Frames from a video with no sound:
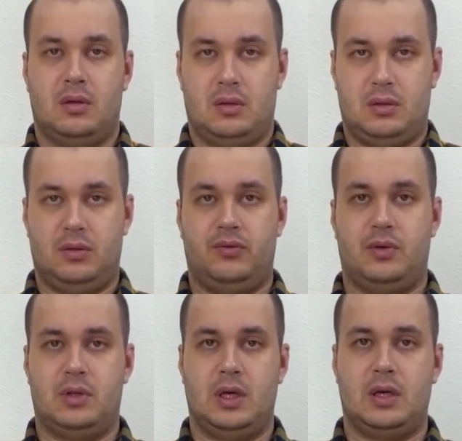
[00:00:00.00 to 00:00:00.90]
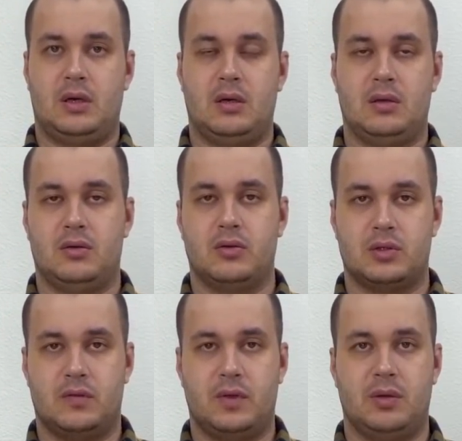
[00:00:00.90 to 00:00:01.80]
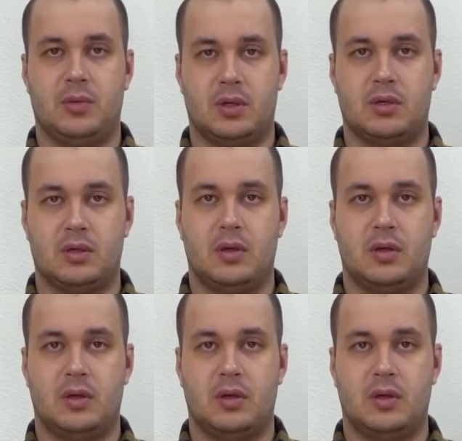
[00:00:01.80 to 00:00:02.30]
вот так, то есть, видимо,